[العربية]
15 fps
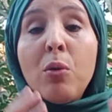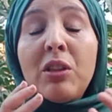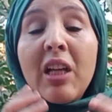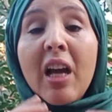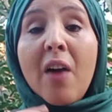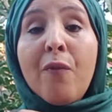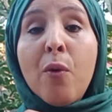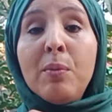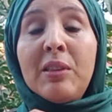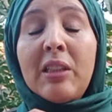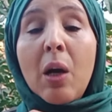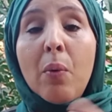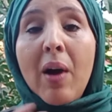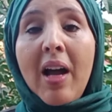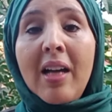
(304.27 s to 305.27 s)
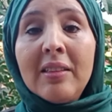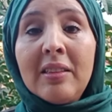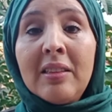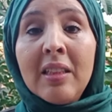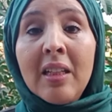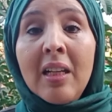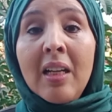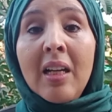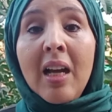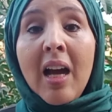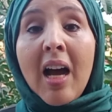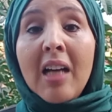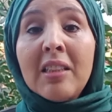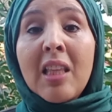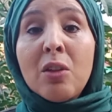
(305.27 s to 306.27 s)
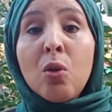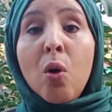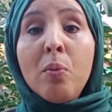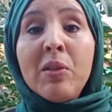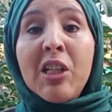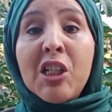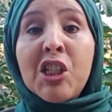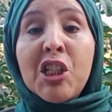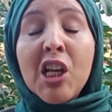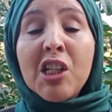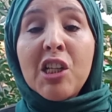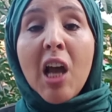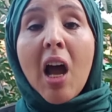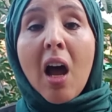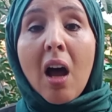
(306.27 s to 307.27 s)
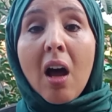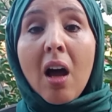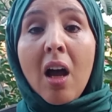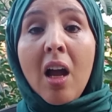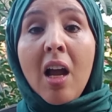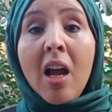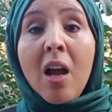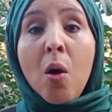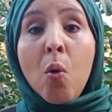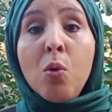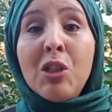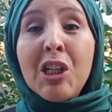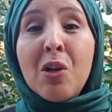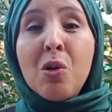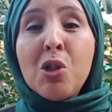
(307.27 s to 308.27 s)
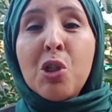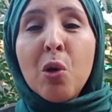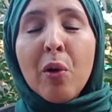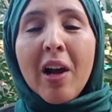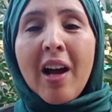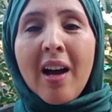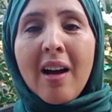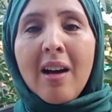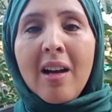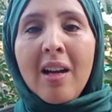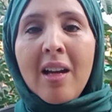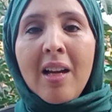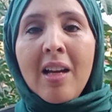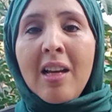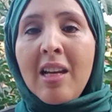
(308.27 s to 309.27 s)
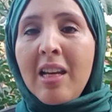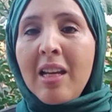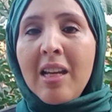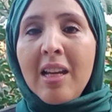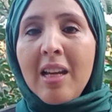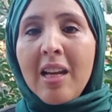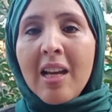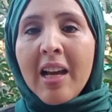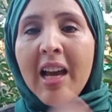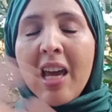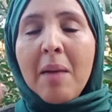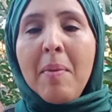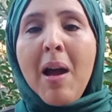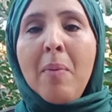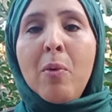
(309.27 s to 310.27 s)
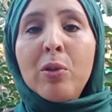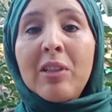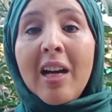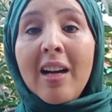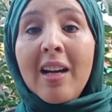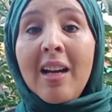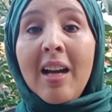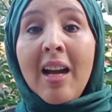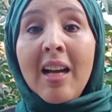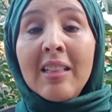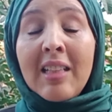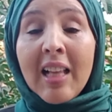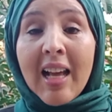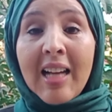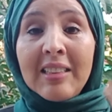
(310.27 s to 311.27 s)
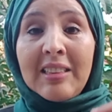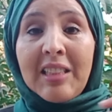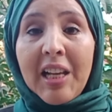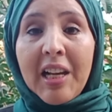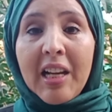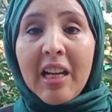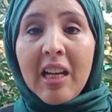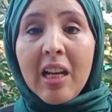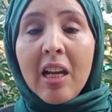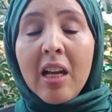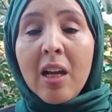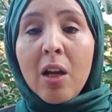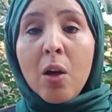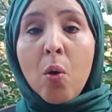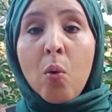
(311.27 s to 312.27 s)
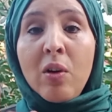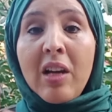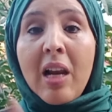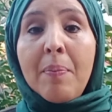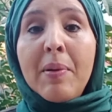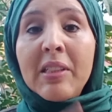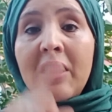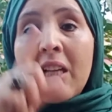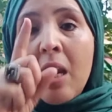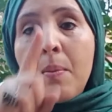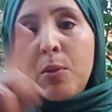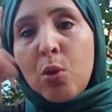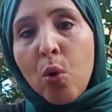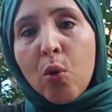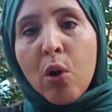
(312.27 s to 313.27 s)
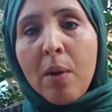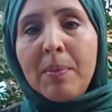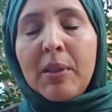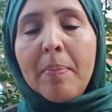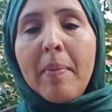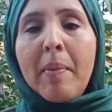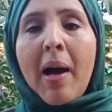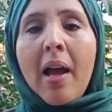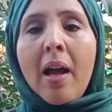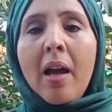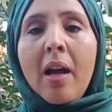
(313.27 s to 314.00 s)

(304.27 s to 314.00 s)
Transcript: تيخافوا من حتى واحد عطتهم ديك الشجاعه وديك الجراه اللي غير محموده تلقى الدري ولا البنت كلمته وكلمه ماه